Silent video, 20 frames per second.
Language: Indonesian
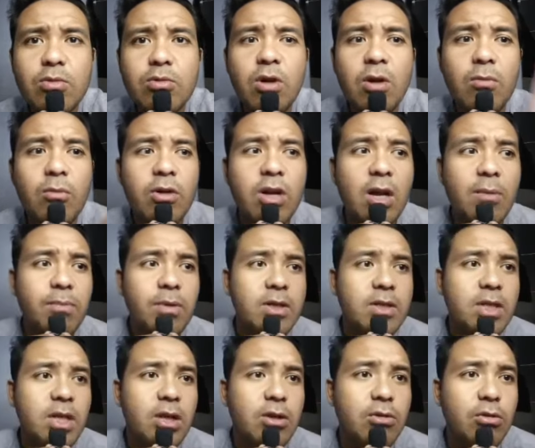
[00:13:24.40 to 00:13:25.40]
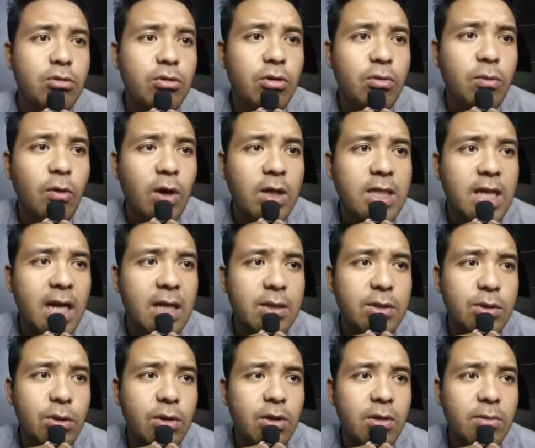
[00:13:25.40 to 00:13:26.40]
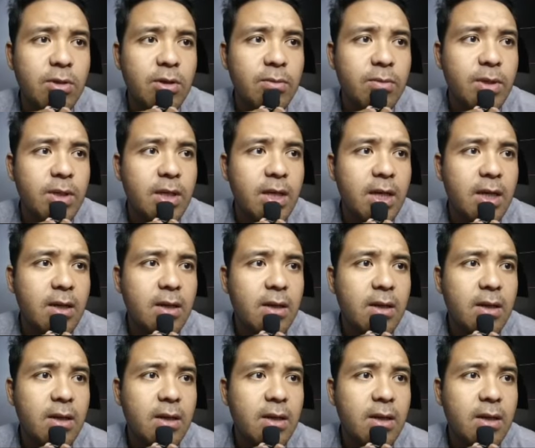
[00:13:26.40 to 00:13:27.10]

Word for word: gue juga mau dapat si itu tuh buah jancok teman-temannya